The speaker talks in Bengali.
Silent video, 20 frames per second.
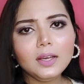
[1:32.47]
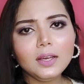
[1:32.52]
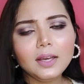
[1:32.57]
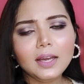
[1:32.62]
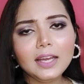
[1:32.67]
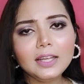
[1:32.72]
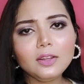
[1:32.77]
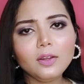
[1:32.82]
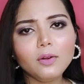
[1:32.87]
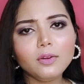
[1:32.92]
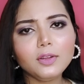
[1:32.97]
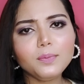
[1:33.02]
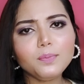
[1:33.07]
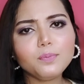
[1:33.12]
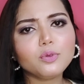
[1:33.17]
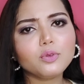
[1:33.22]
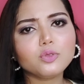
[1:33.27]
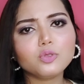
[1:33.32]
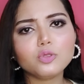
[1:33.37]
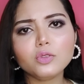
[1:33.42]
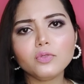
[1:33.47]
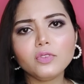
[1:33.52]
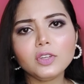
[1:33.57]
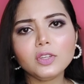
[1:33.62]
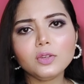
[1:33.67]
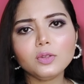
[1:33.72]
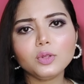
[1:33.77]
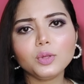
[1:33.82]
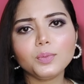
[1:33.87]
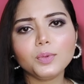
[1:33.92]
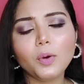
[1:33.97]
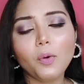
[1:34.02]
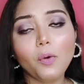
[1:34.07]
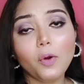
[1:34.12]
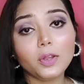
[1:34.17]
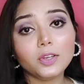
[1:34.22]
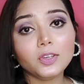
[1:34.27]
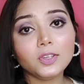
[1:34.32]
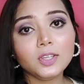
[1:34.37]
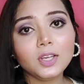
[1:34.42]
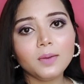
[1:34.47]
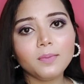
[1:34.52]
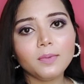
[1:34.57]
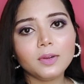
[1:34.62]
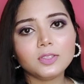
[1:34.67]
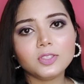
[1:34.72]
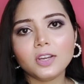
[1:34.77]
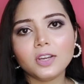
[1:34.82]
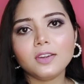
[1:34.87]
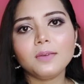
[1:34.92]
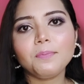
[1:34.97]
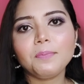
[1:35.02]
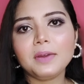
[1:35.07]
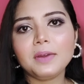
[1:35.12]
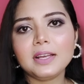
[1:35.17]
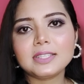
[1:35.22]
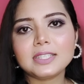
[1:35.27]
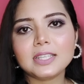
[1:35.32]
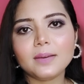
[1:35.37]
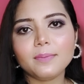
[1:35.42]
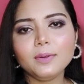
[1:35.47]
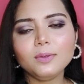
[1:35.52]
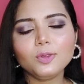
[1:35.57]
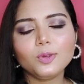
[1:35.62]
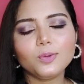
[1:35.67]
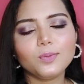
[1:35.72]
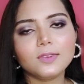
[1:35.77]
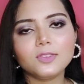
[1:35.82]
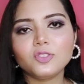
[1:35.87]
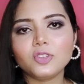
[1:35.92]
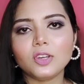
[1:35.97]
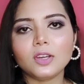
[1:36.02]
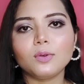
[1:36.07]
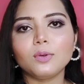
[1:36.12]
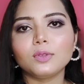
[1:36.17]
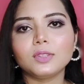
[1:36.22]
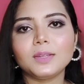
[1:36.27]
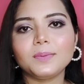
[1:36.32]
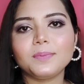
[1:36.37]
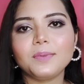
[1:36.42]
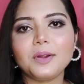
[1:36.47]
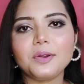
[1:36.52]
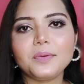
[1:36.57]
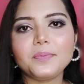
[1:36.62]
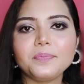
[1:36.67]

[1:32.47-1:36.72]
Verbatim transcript: এই ধরনের প্রচুর ভিডিও তোমরা অলরেডি আমার চ্যানেল পেয়ে যাবে তোমরা চেক করতে পারো